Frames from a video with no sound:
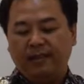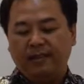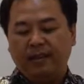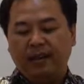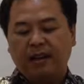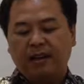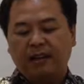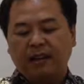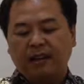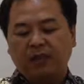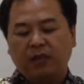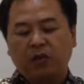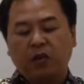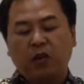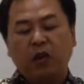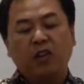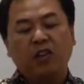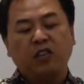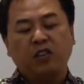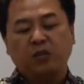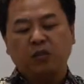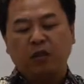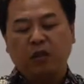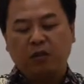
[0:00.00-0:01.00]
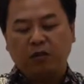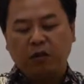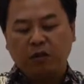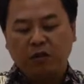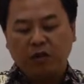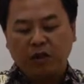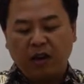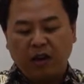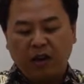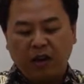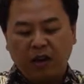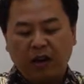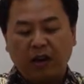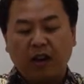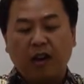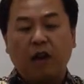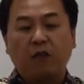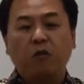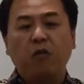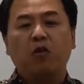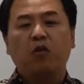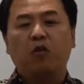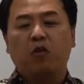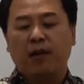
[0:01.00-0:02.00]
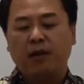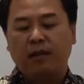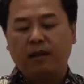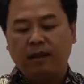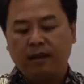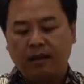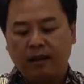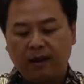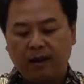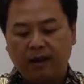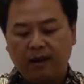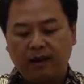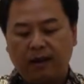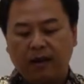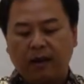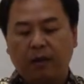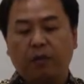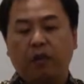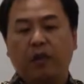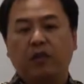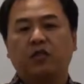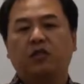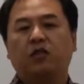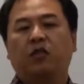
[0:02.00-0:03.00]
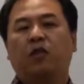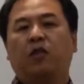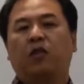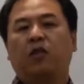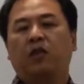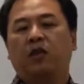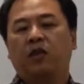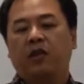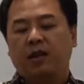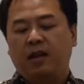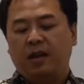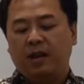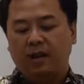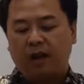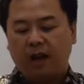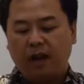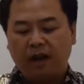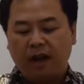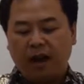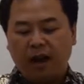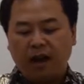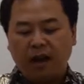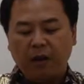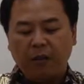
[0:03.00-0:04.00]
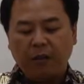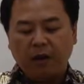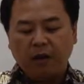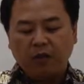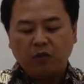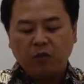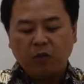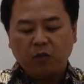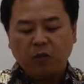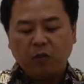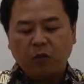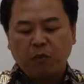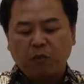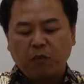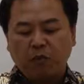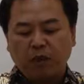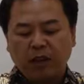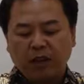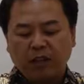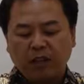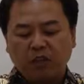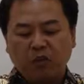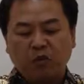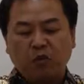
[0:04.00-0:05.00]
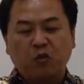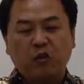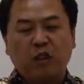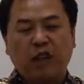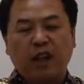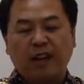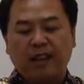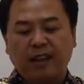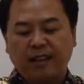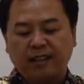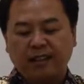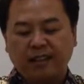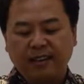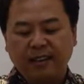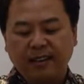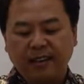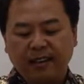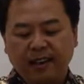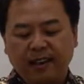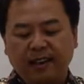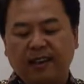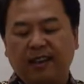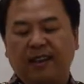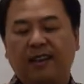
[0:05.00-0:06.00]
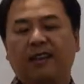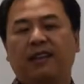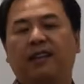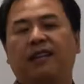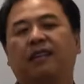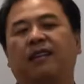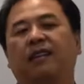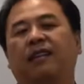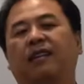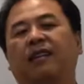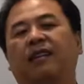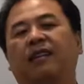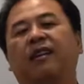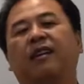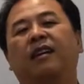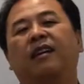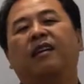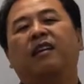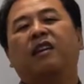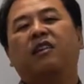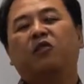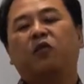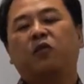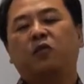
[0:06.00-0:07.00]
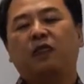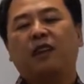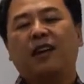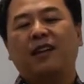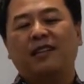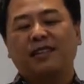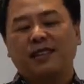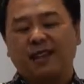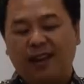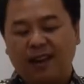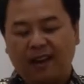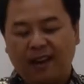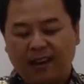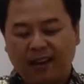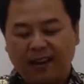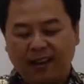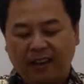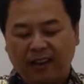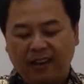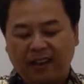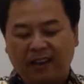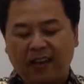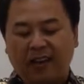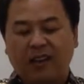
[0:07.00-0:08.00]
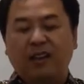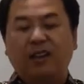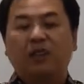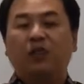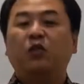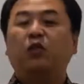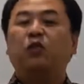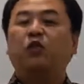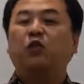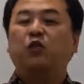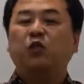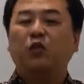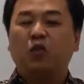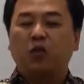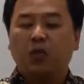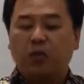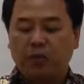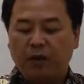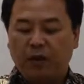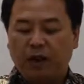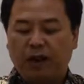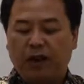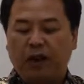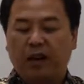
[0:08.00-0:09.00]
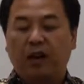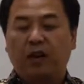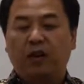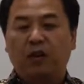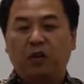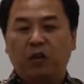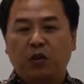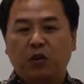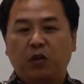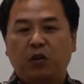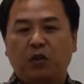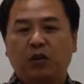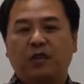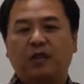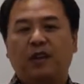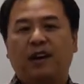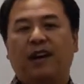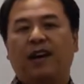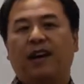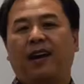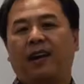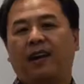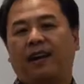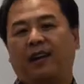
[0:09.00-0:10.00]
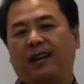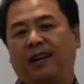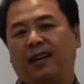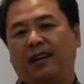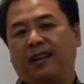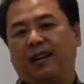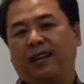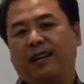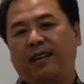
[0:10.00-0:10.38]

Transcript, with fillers: Di sana tertulis, sebab itu janganlah kamu khawatir akan hari besok, karena hari besok mempunyai kesusahannya sendiri. Kesusahan sehari cukuplah untuk sehari.